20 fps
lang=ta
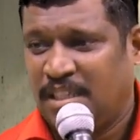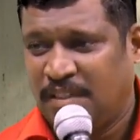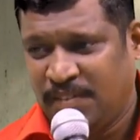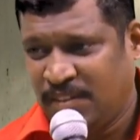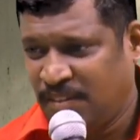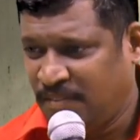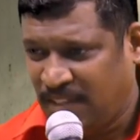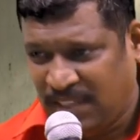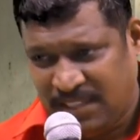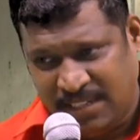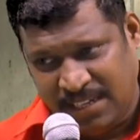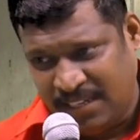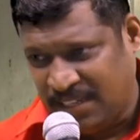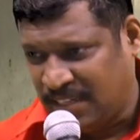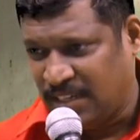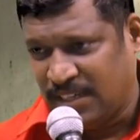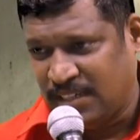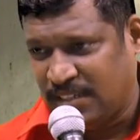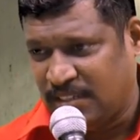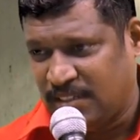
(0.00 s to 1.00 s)
இவர் வீக்காக
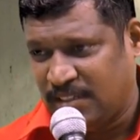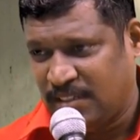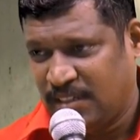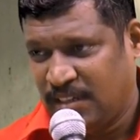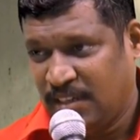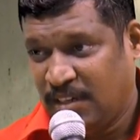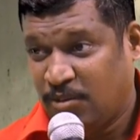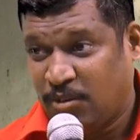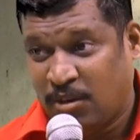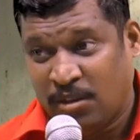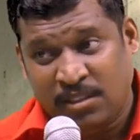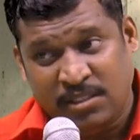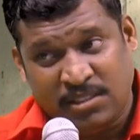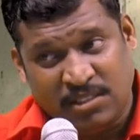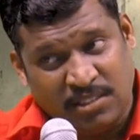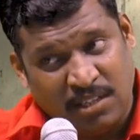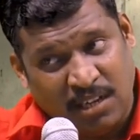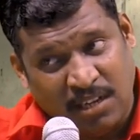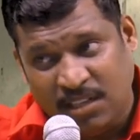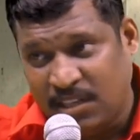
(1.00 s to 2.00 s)
இருக்கார் குழந்தை
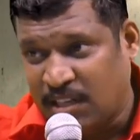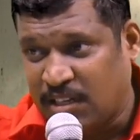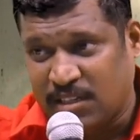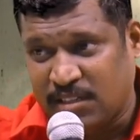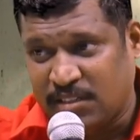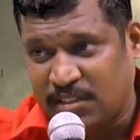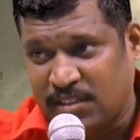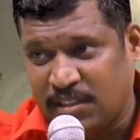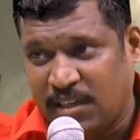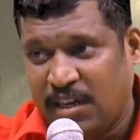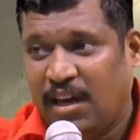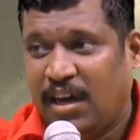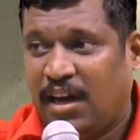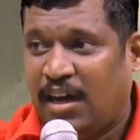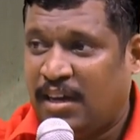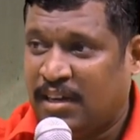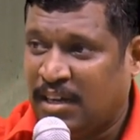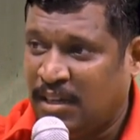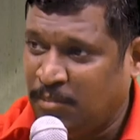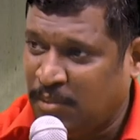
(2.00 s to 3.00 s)
ஸ்ட்ராங்காக இருக்குது
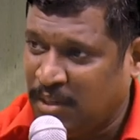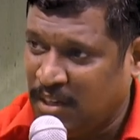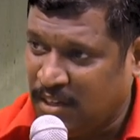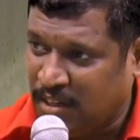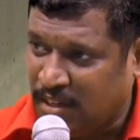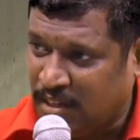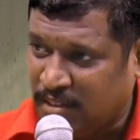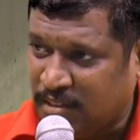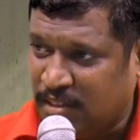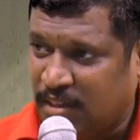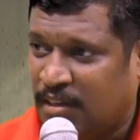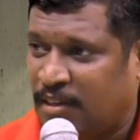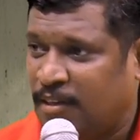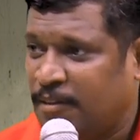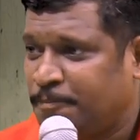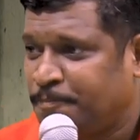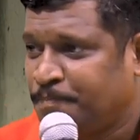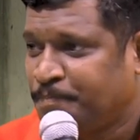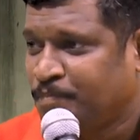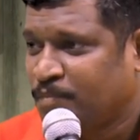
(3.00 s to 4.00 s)
அரை மணி நேரத்தில்
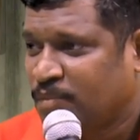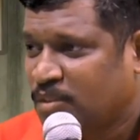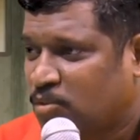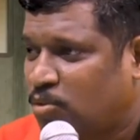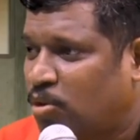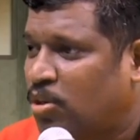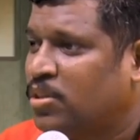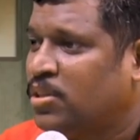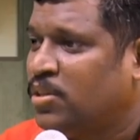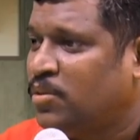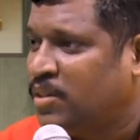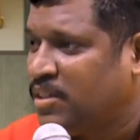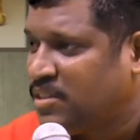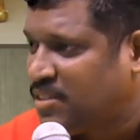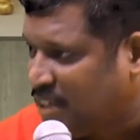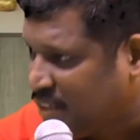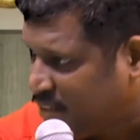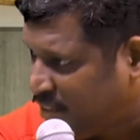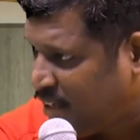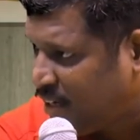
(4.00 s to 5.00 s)
குழந்தையுடைய
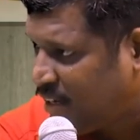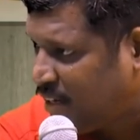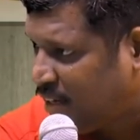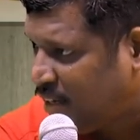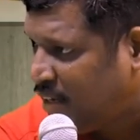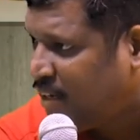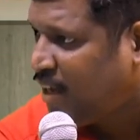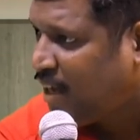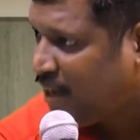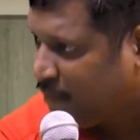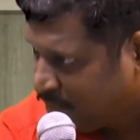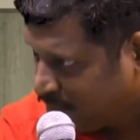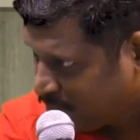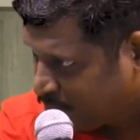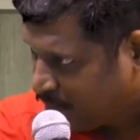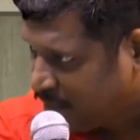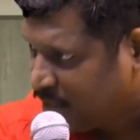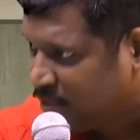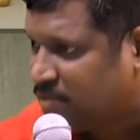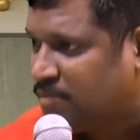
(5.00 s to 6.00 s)
சக்தியெல்லாம்
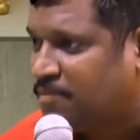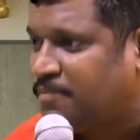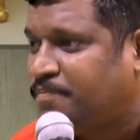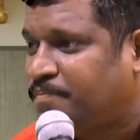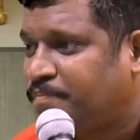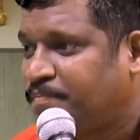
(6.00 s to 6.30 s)
அவருக்கு போயிடும்